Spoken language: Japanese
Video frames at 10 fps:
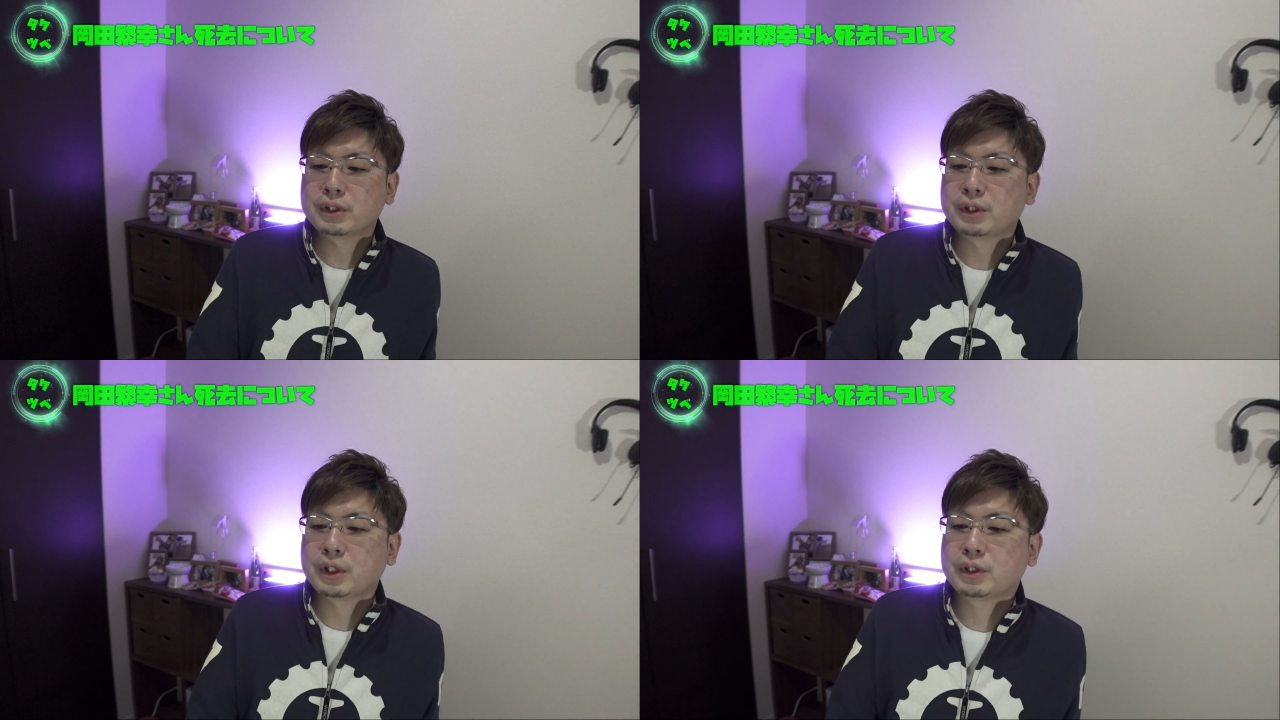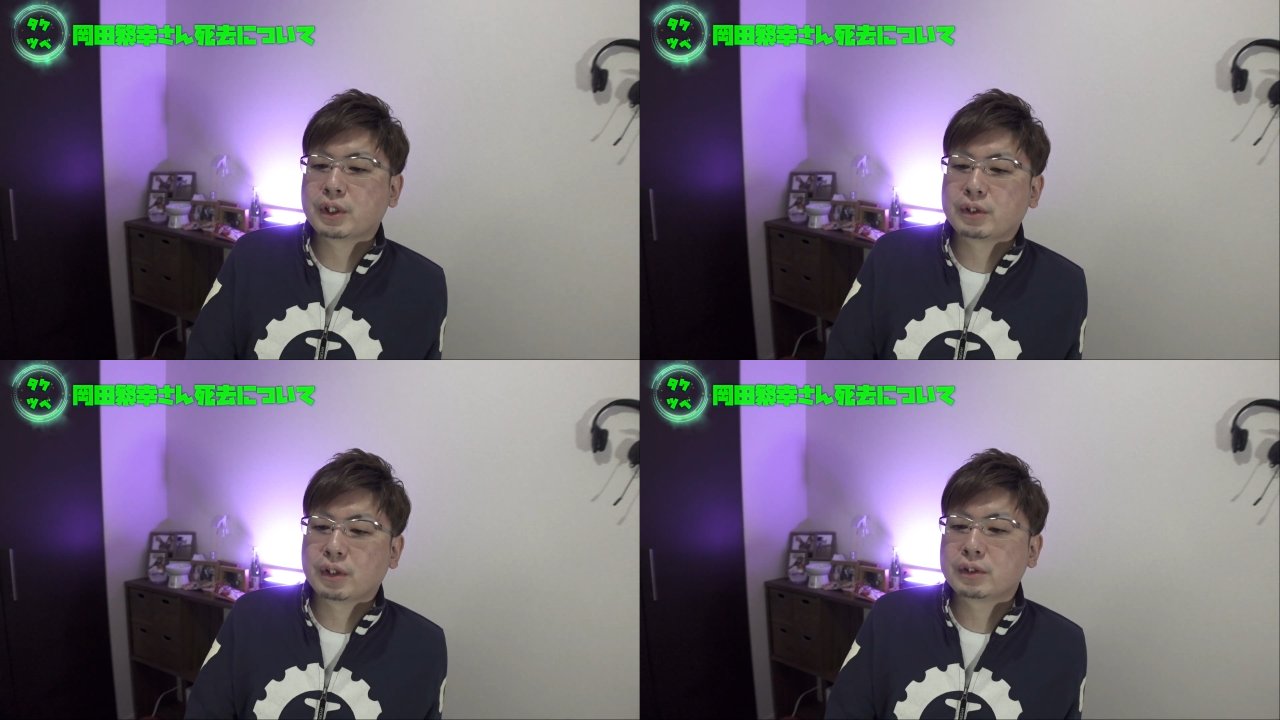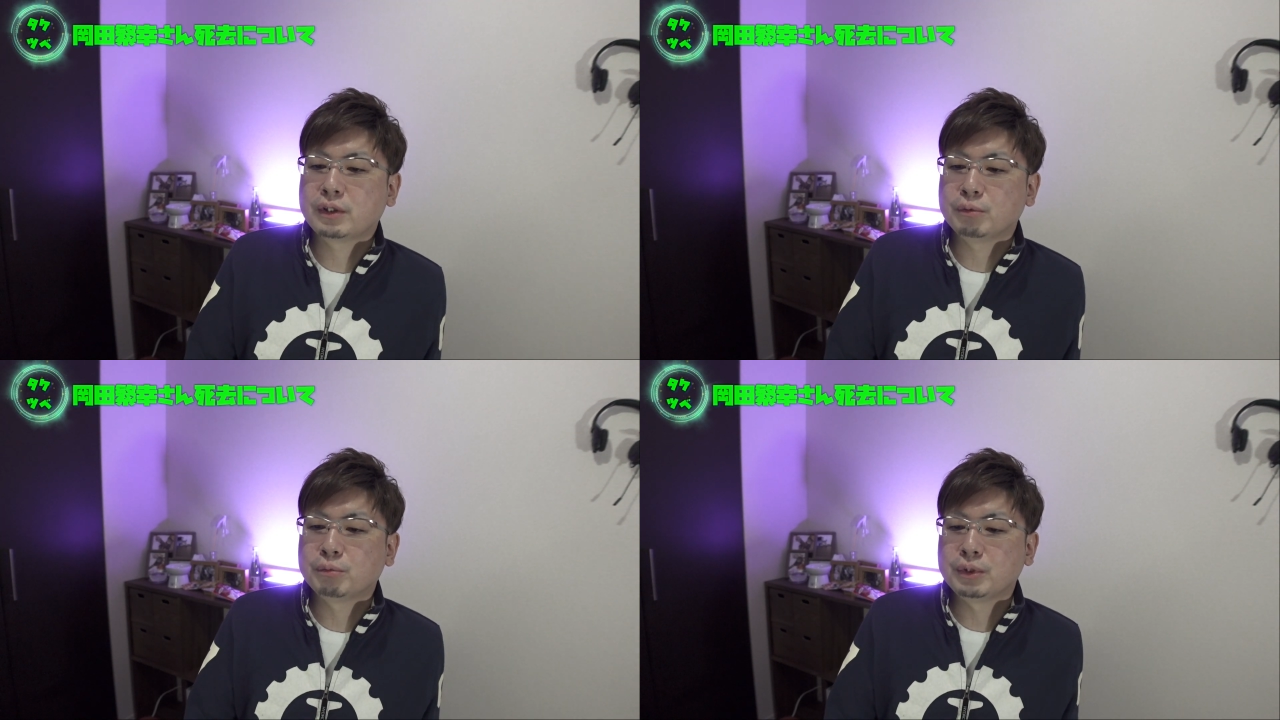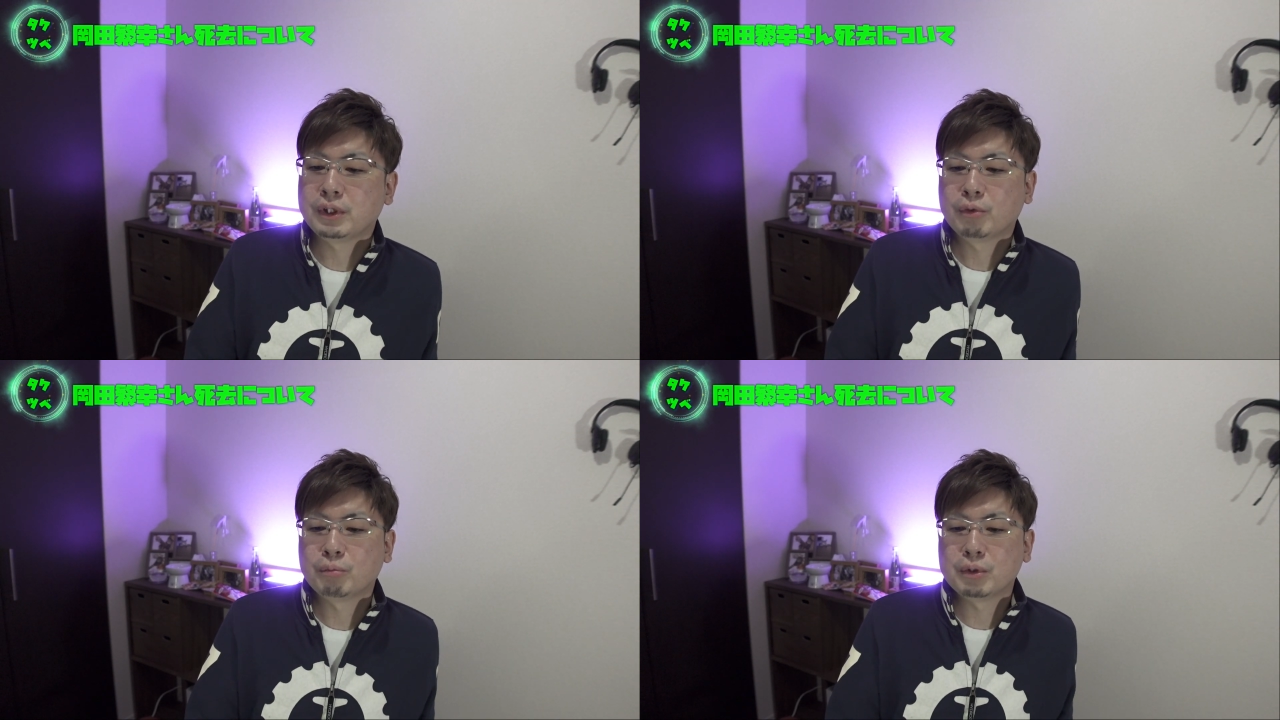していきたいなっていうふう
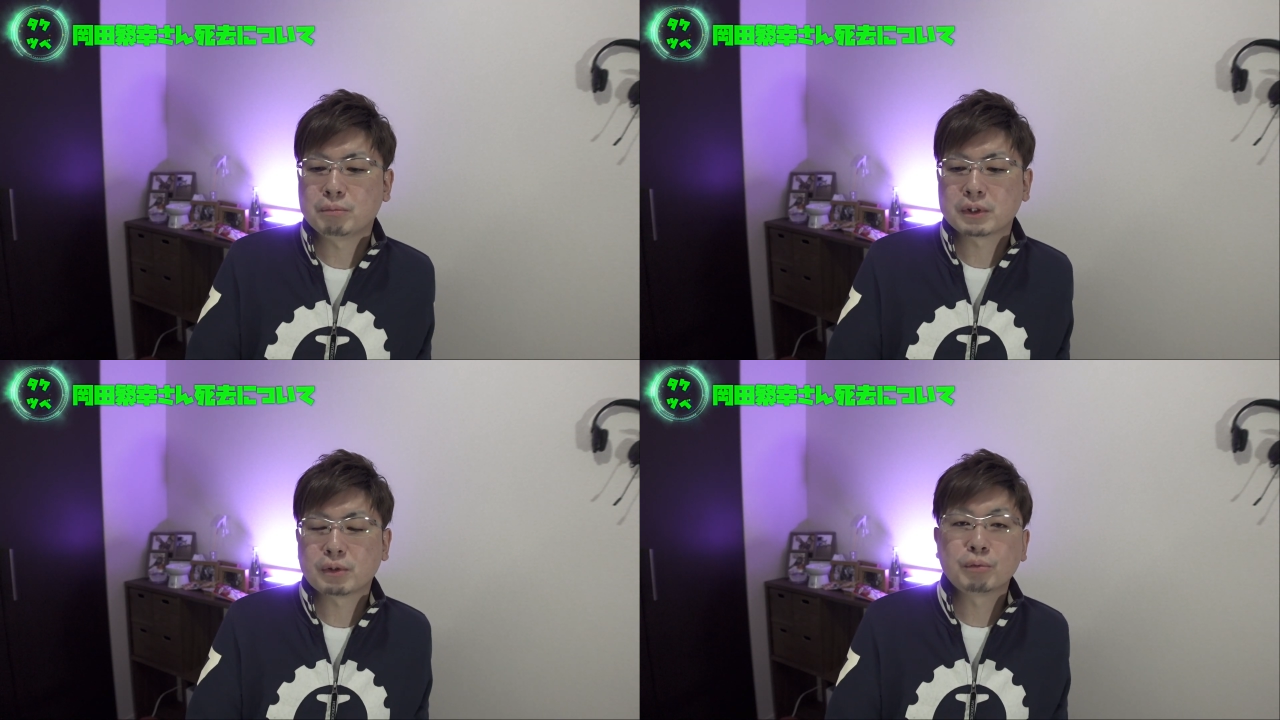に思いました。